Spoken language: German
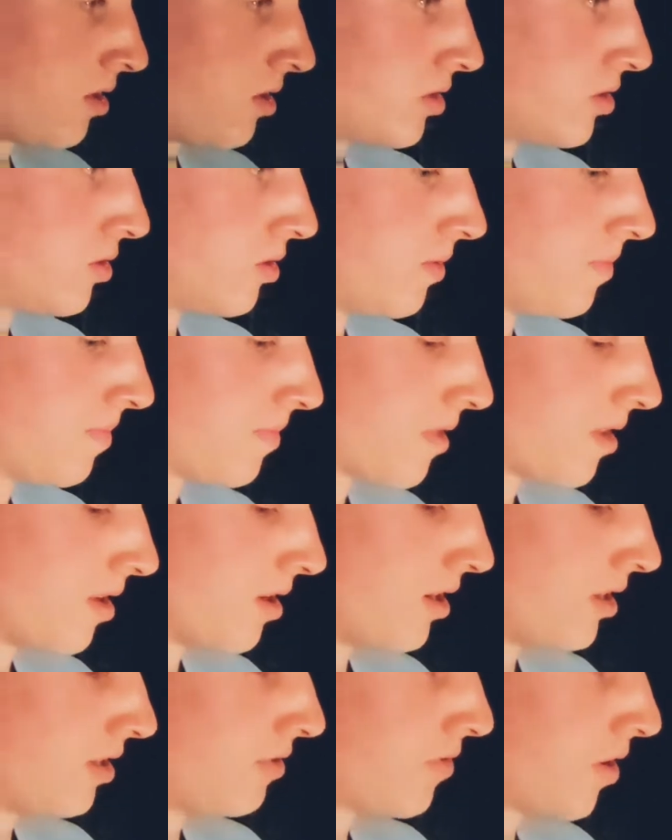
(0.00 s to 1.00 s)
So,
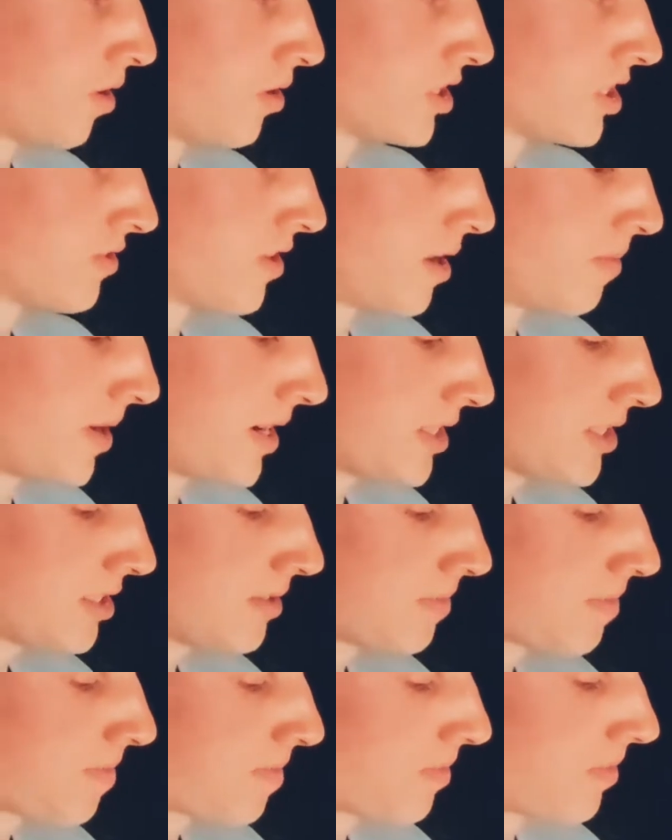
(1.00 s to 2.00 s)
äh, die VO2 Max,
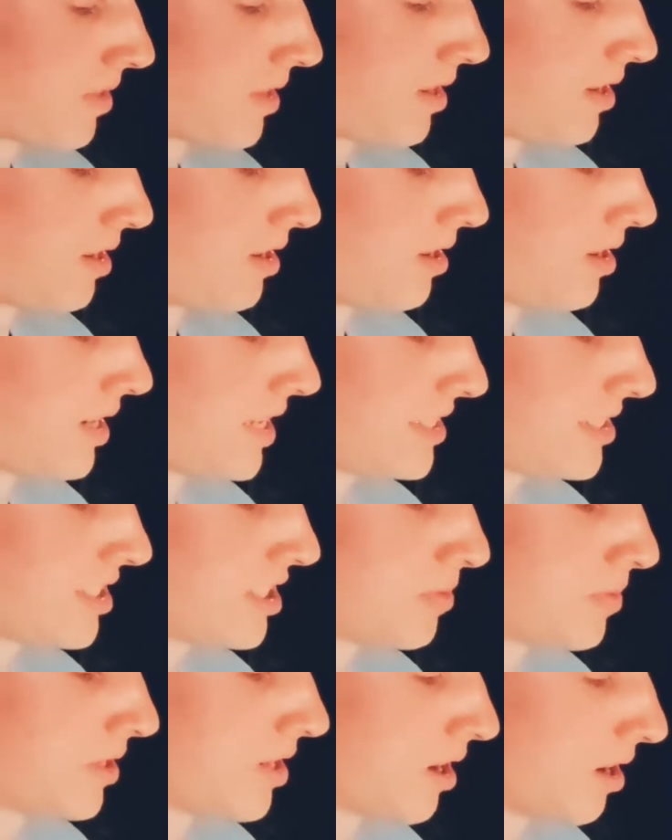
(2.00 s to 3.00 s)
die lässt
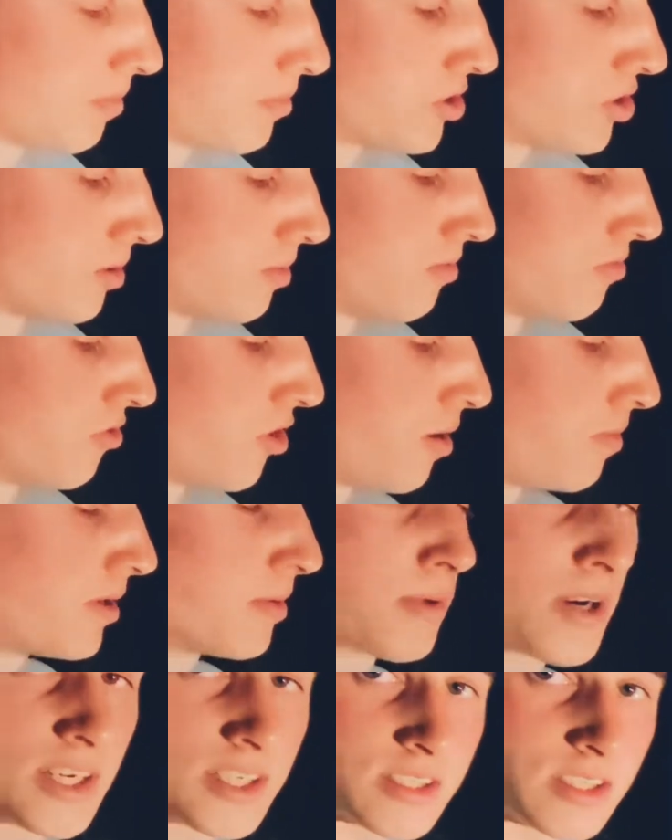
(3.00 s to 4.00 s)
sich mit einer bestimmten Formel
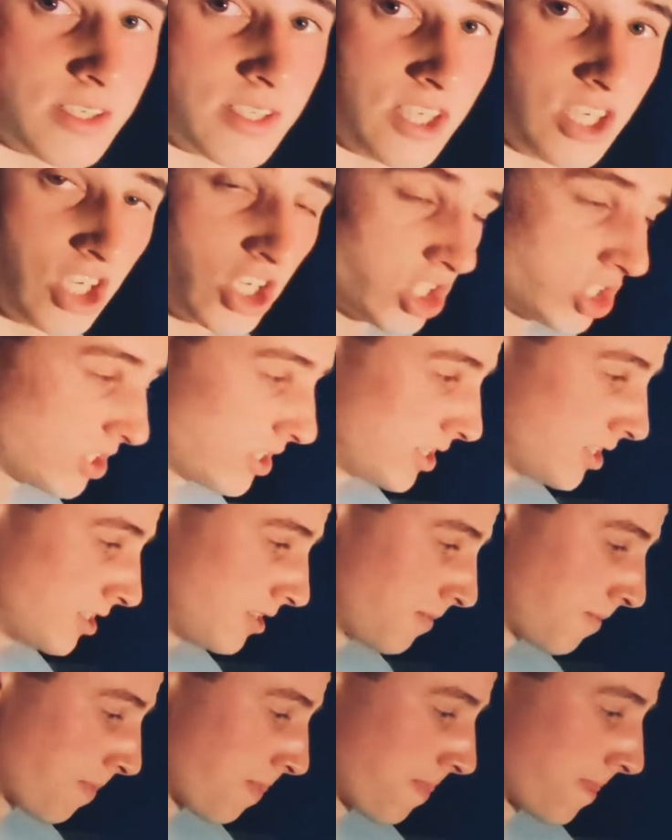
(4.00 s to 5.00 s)
berechnen, die hier steht.